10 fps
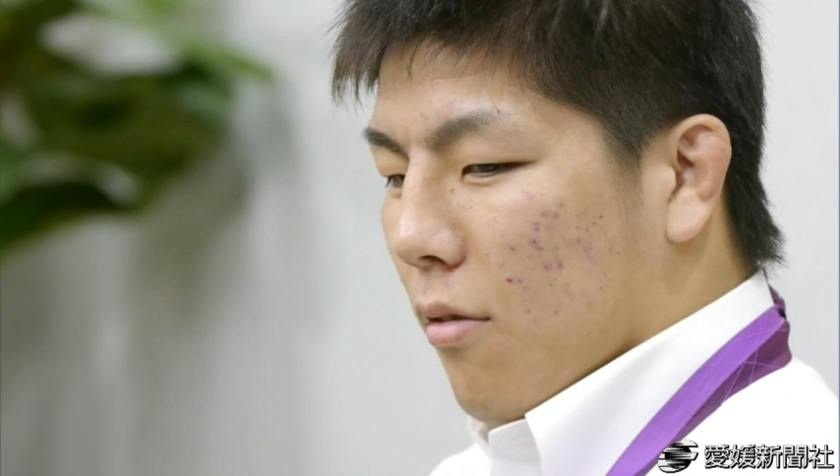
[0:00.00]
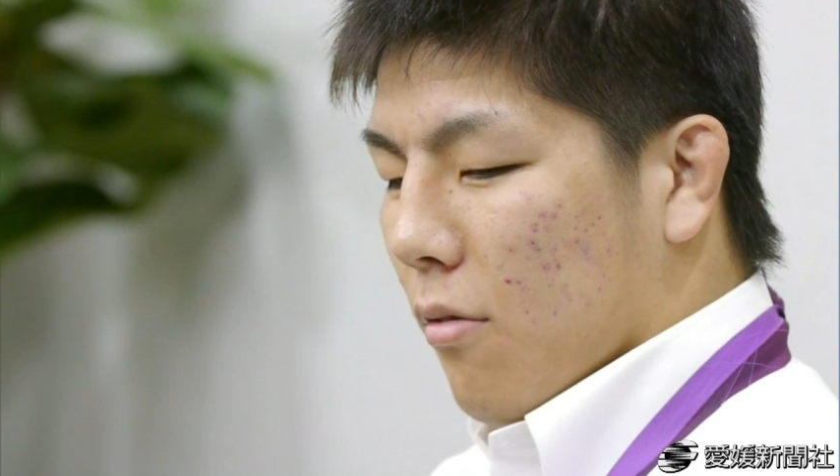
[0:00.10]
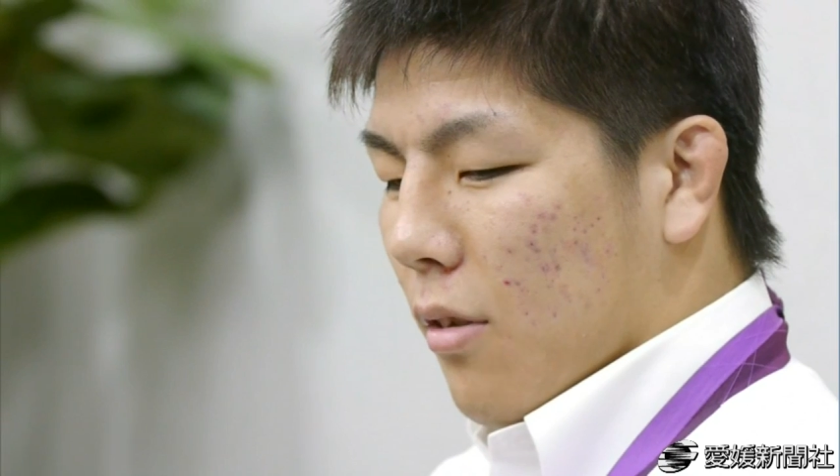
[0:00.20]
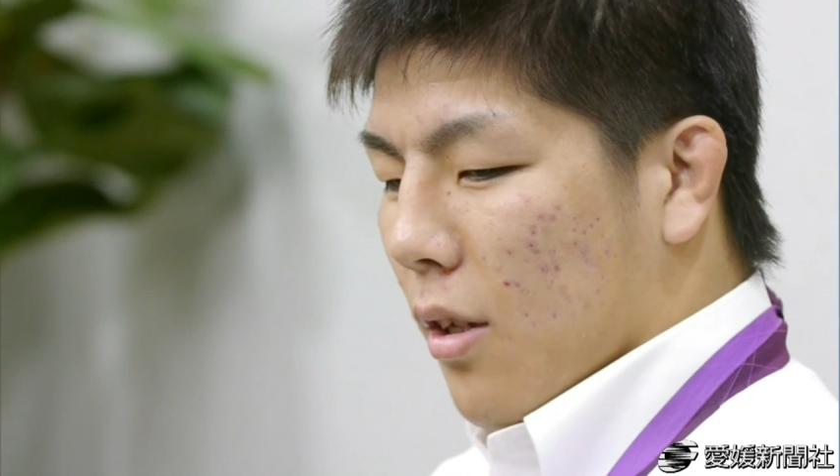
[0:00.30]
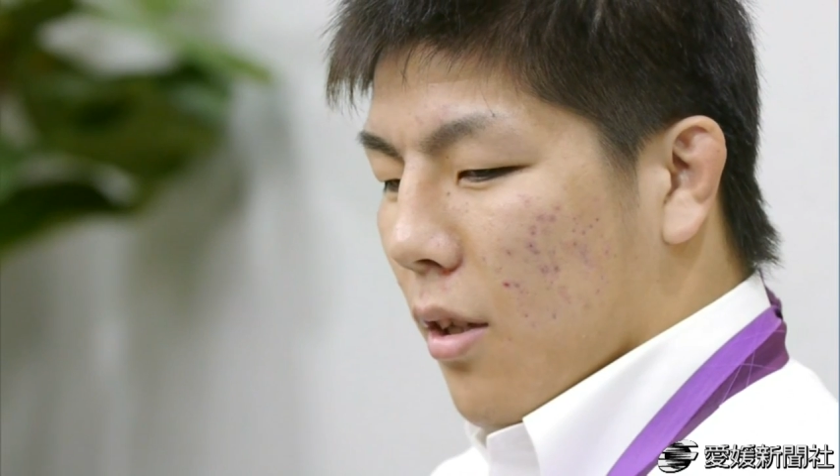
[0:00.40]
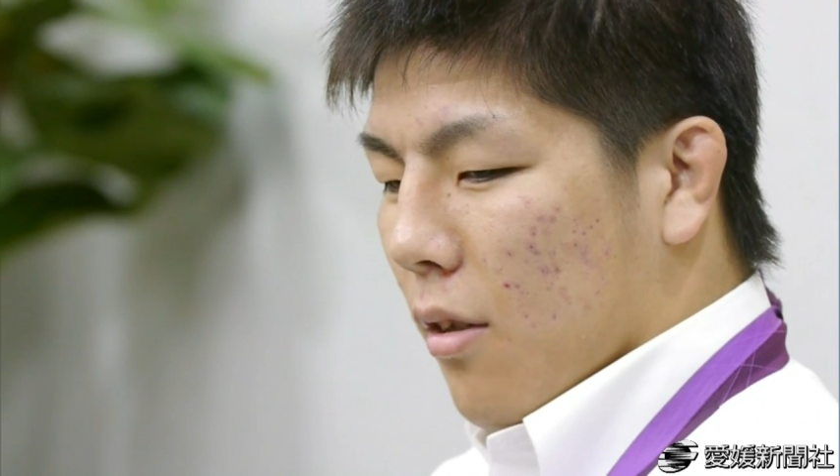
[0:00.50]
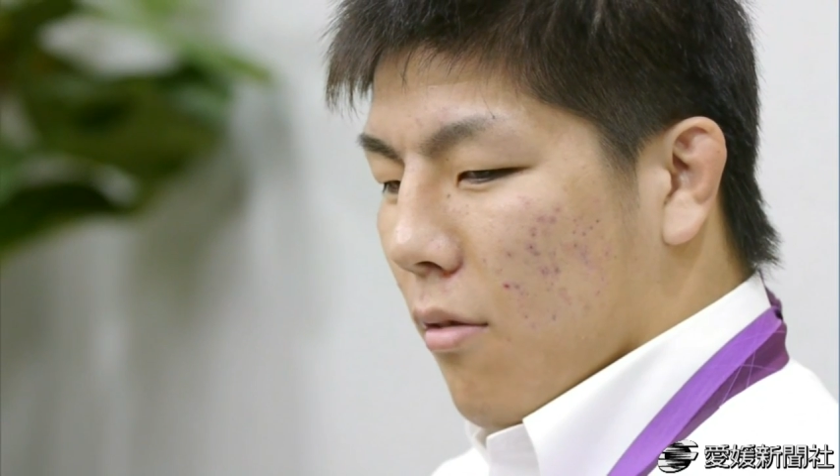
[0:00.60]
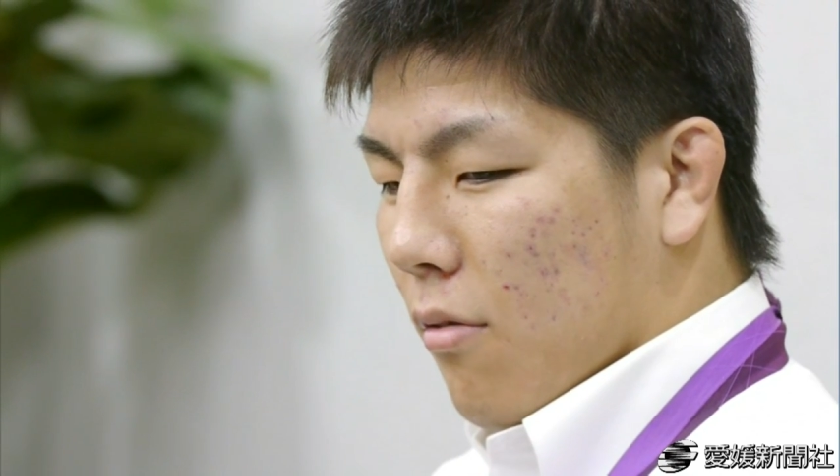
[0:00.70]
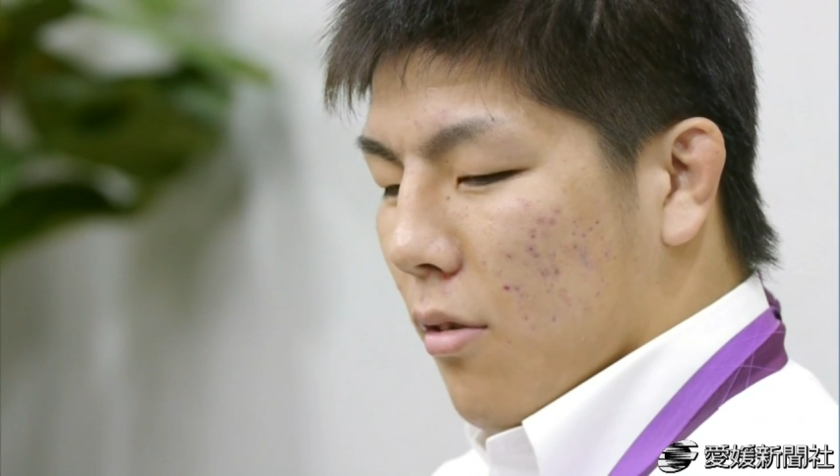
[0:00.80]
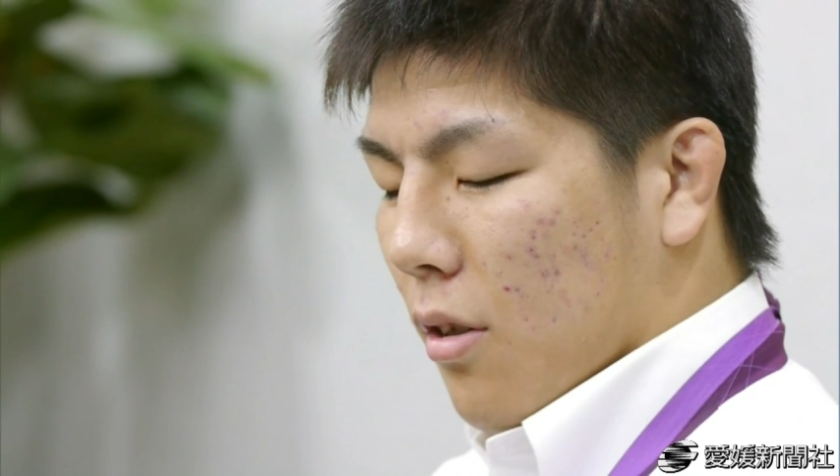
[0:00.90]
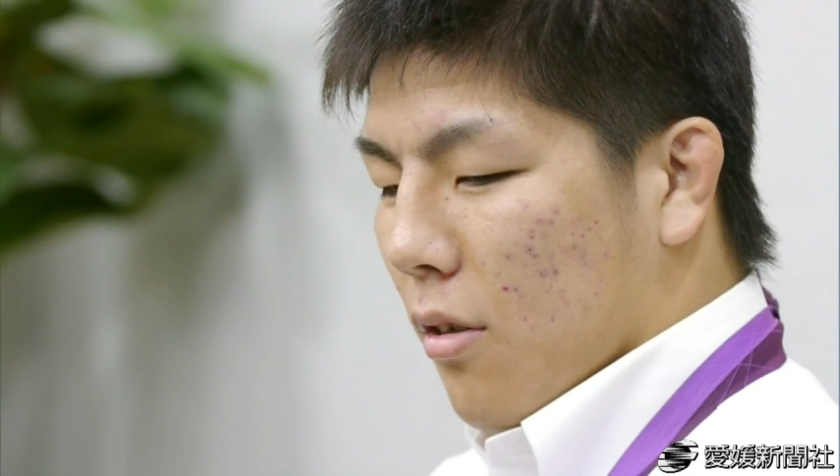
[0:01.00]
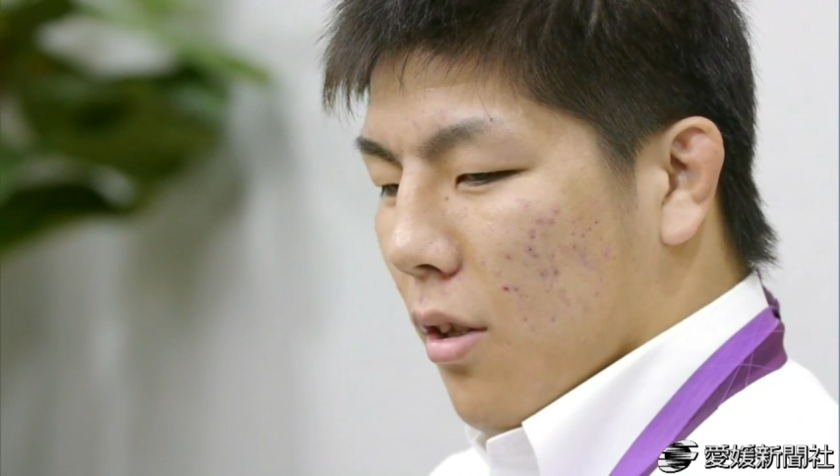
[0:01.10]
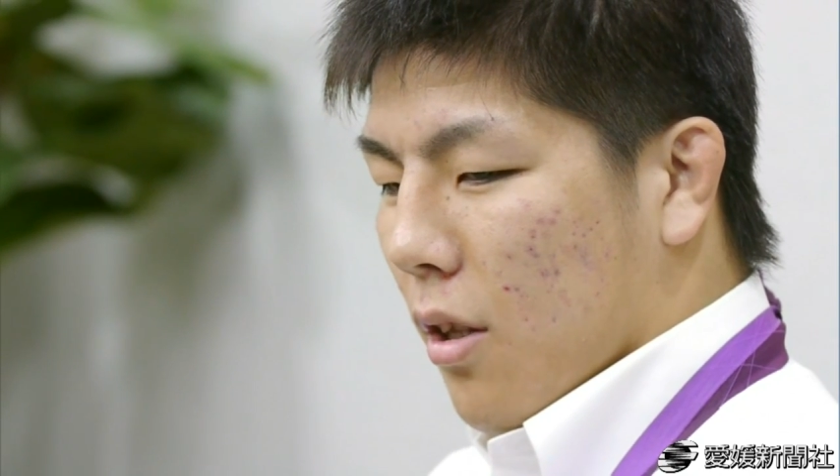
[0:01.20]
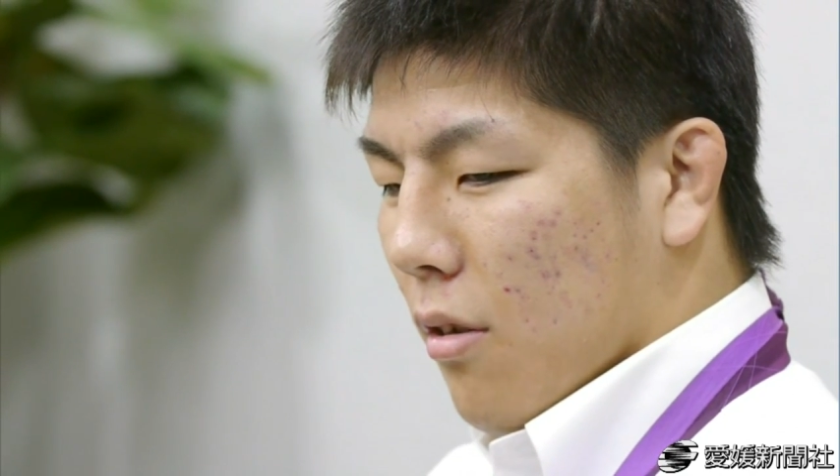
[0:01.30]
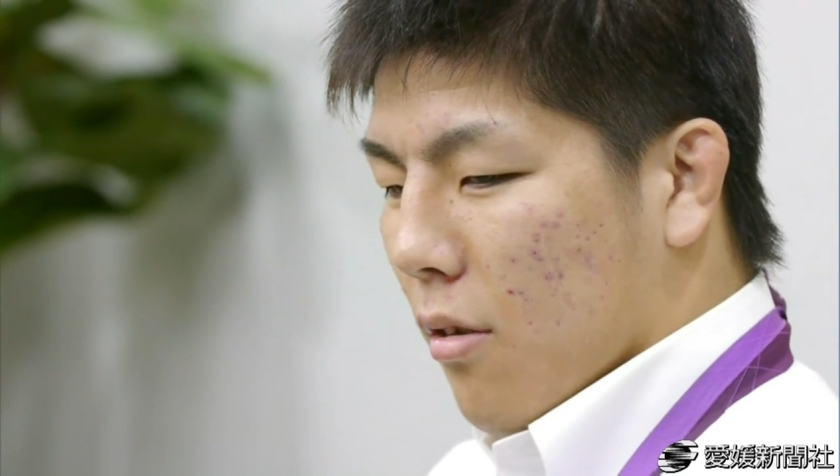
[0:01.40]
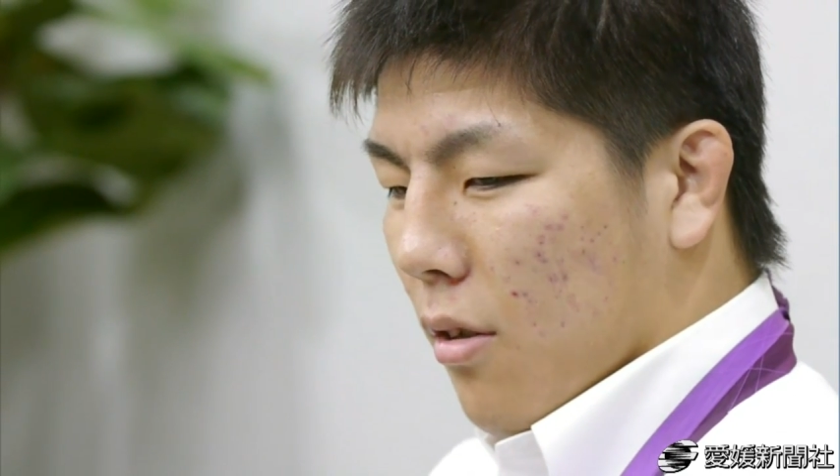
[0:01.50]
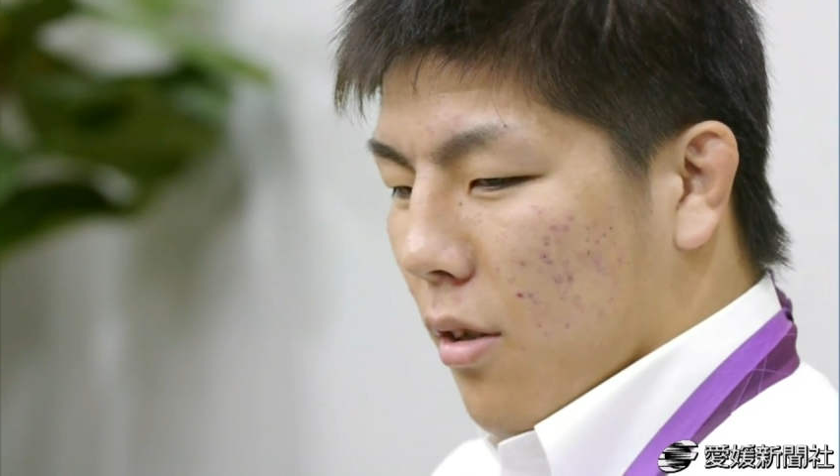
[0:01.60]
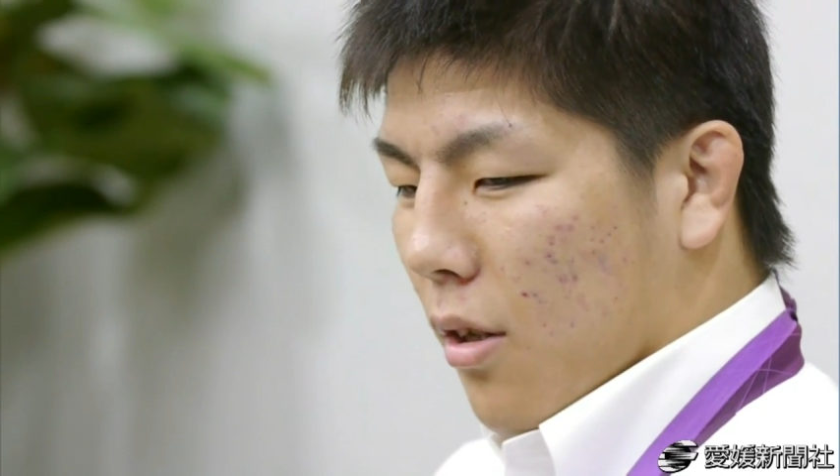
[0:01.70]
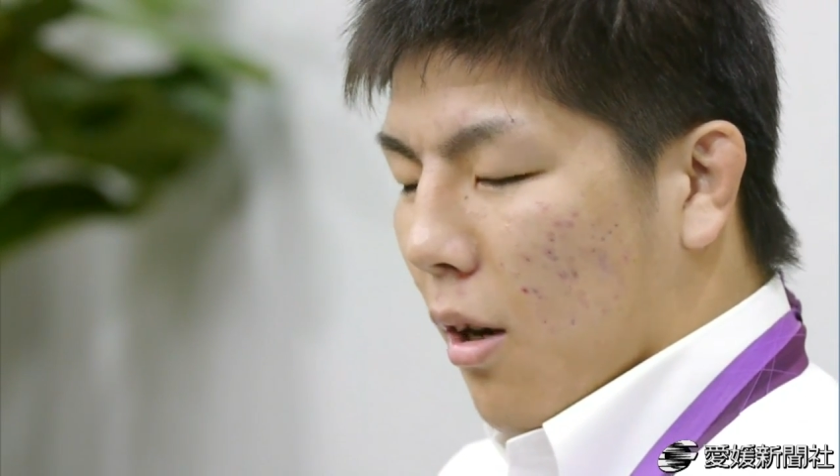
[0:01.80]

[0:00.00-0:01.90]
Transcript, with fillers: こんなに応援してくれてる